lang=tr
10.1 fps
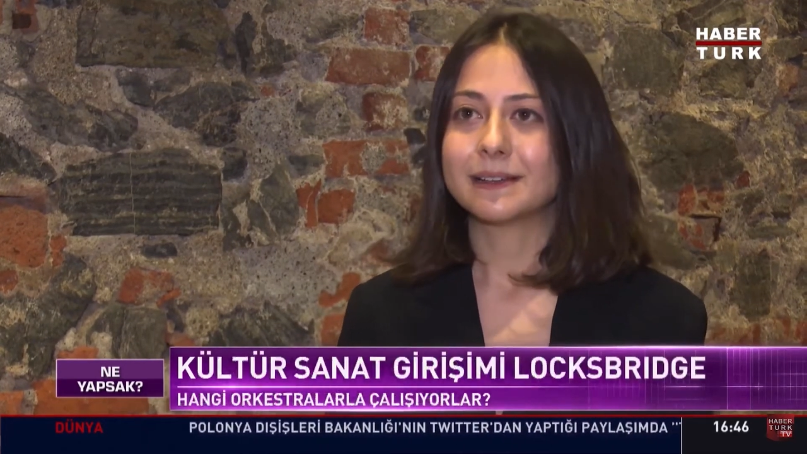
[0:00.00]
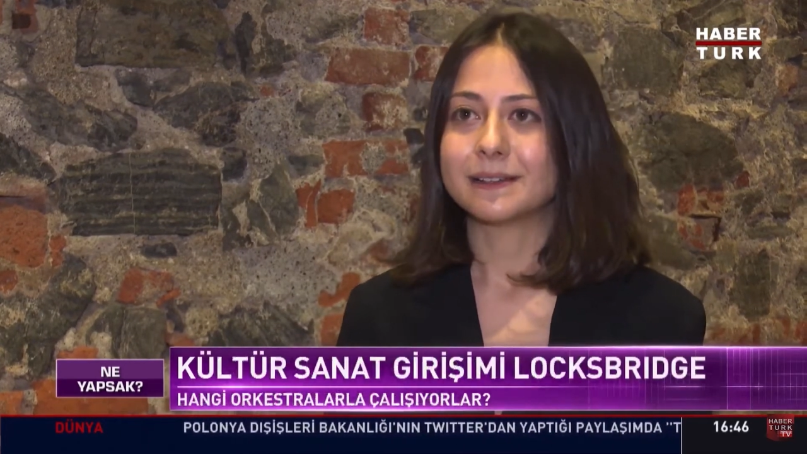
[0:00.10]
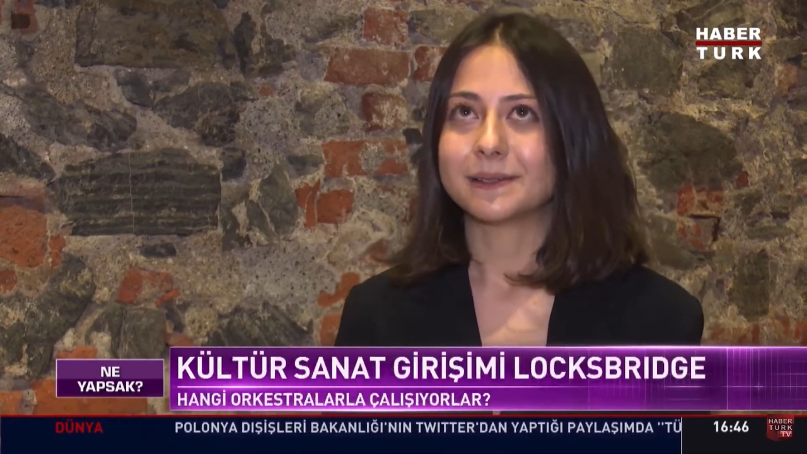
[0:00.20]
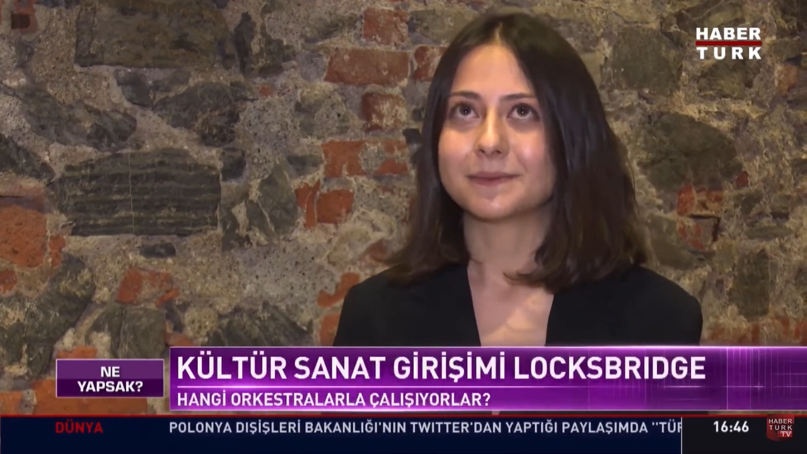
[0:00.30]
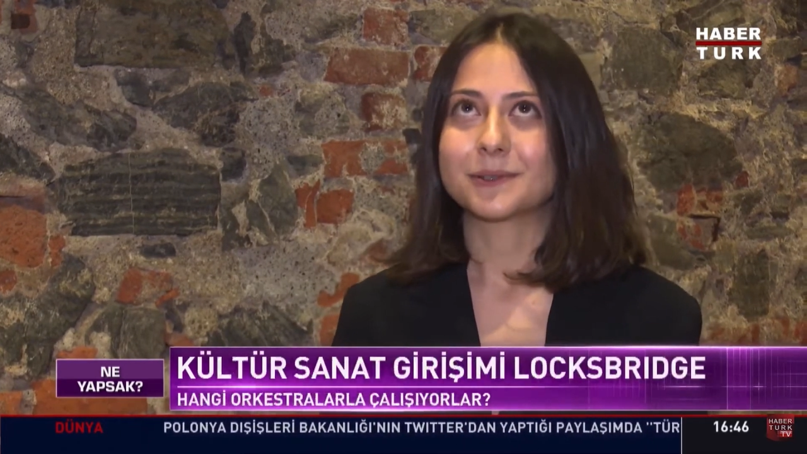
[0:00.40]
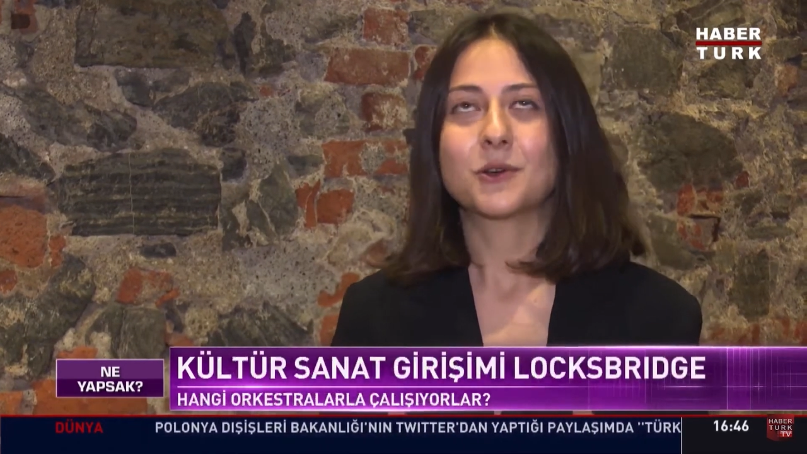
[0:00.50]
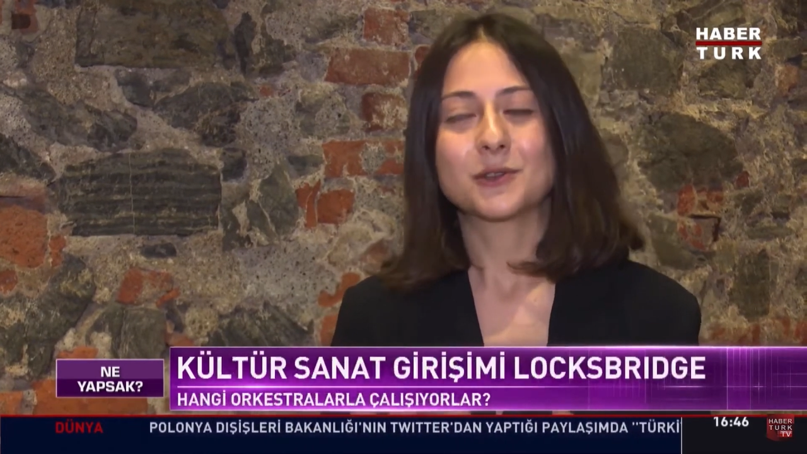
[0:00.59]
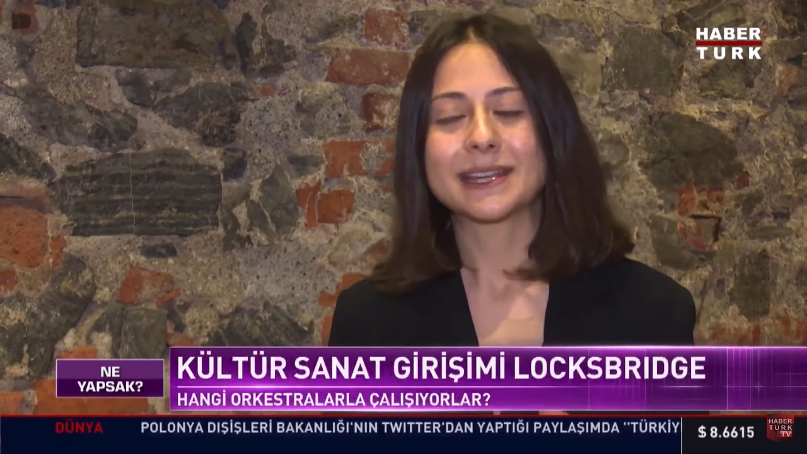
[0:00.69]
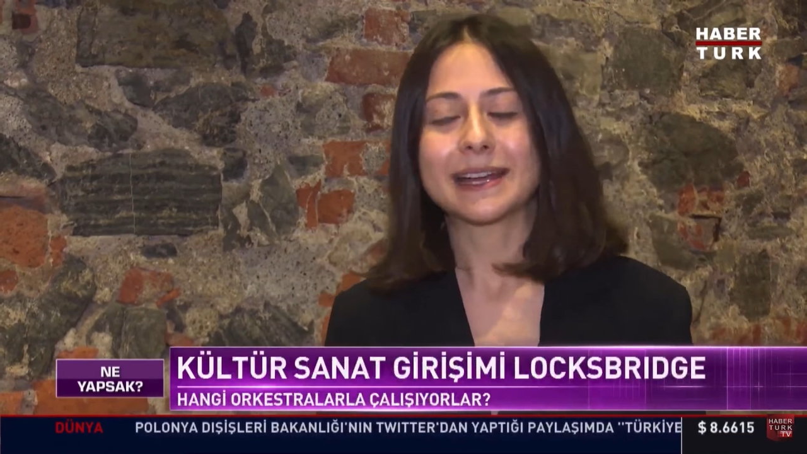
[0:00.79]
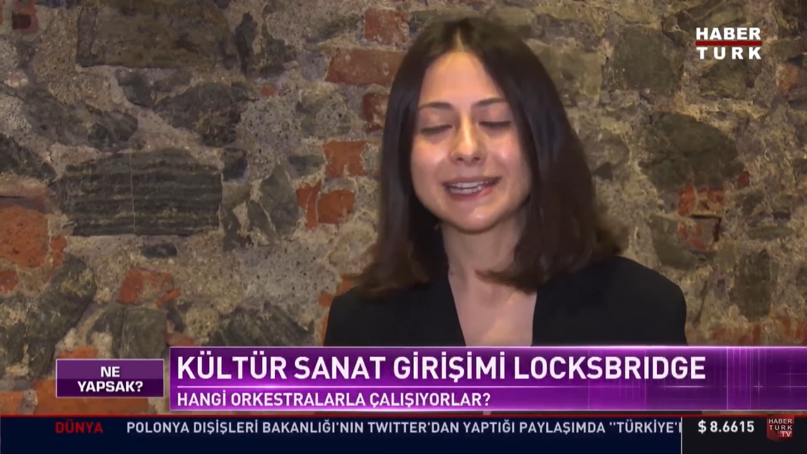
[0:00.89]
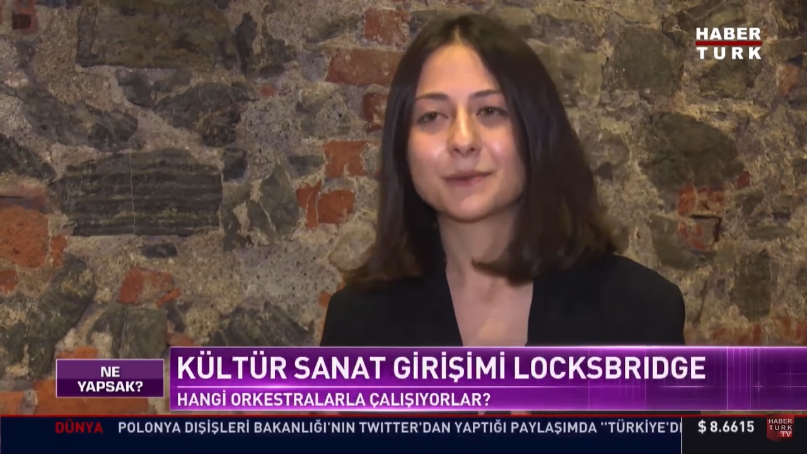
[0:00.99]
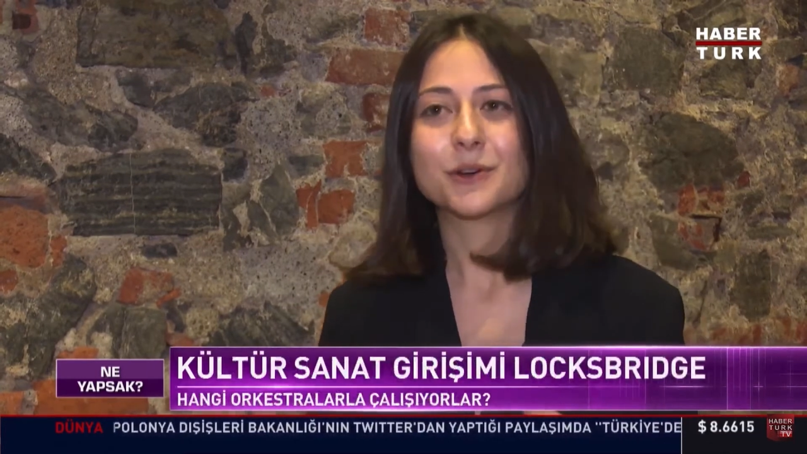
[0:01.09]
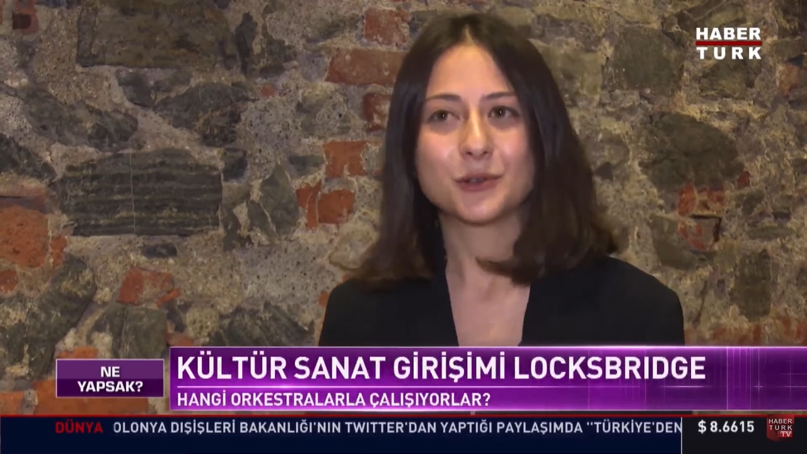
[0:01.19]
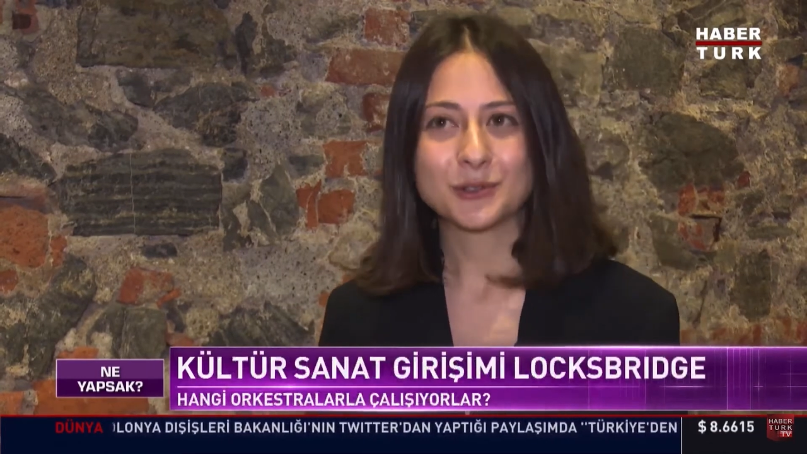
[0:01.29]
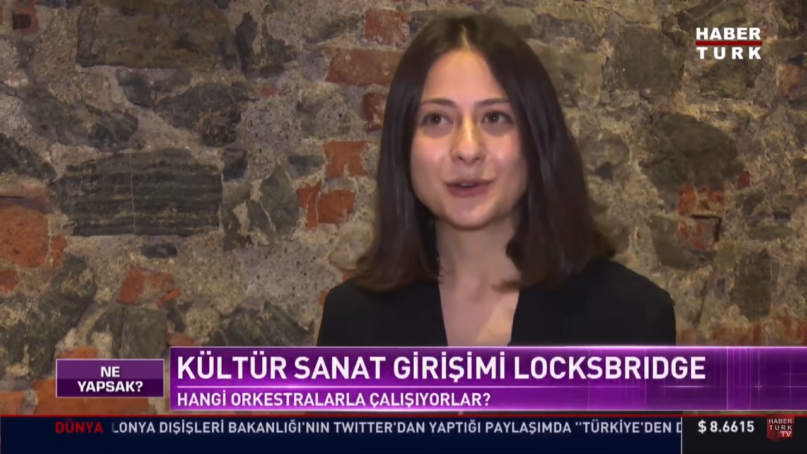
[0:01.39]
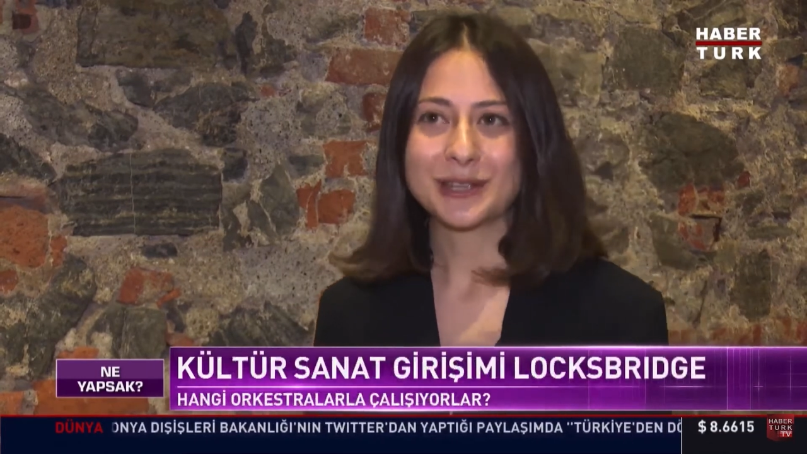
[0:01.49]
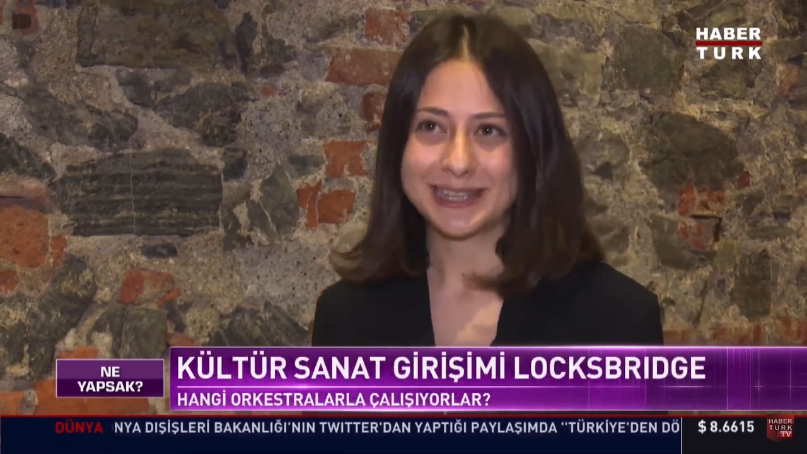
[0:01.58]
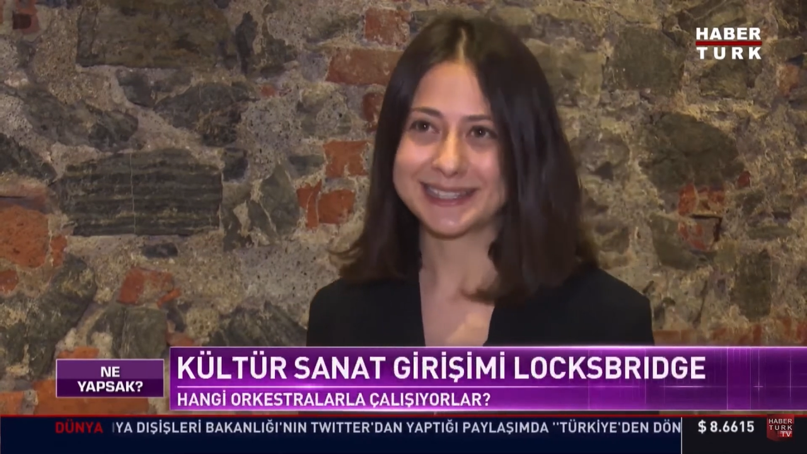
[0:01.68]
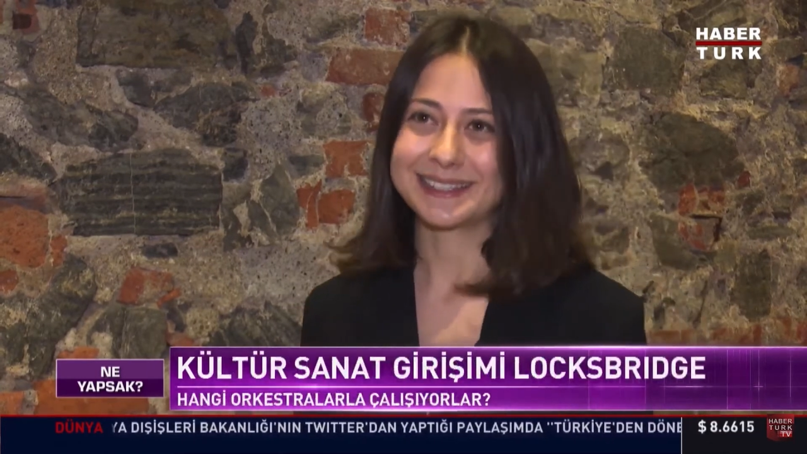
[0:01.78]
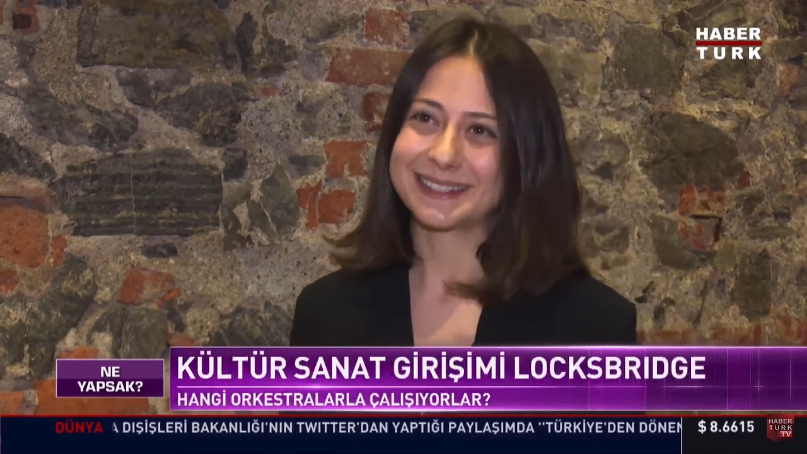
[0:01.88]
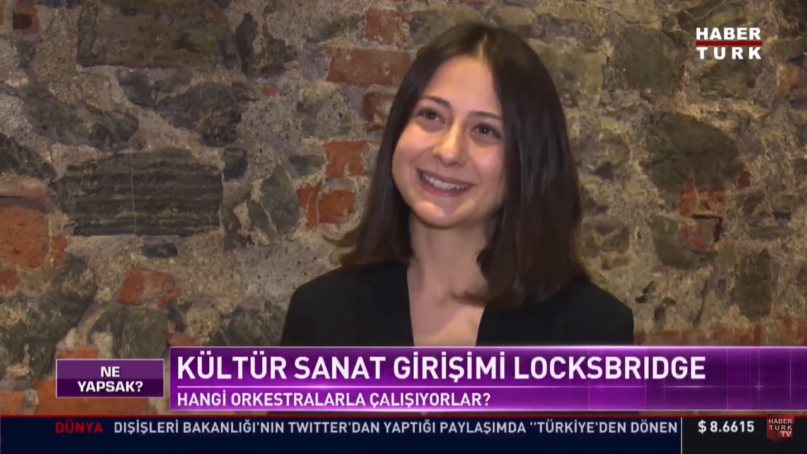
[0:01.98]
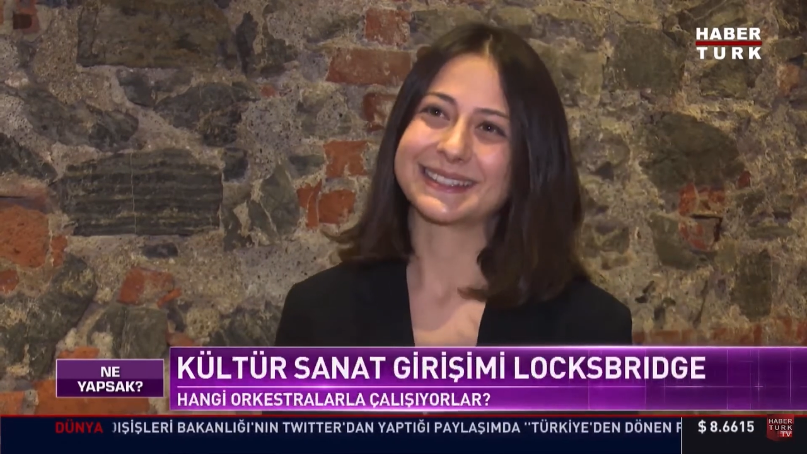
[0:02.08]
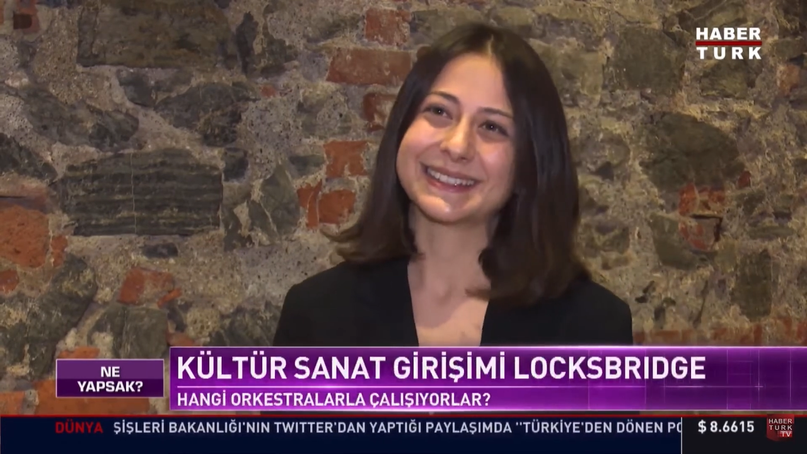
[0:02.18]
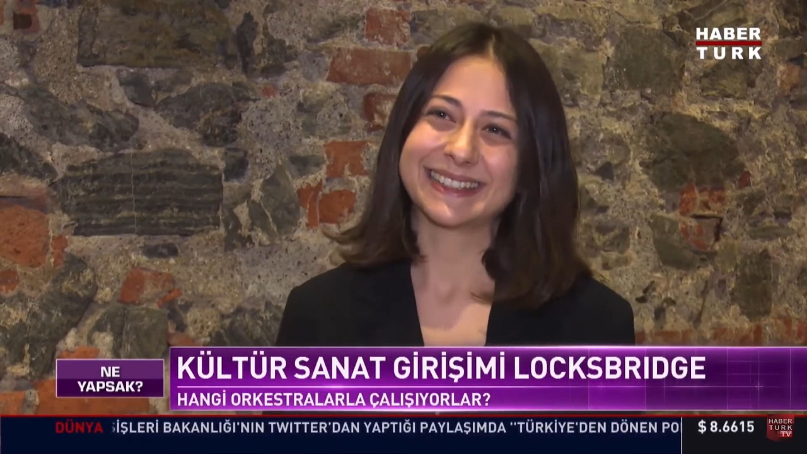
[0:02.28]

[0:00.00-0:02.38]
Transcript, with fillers: e, Concertgebouw Oda Orkestrası,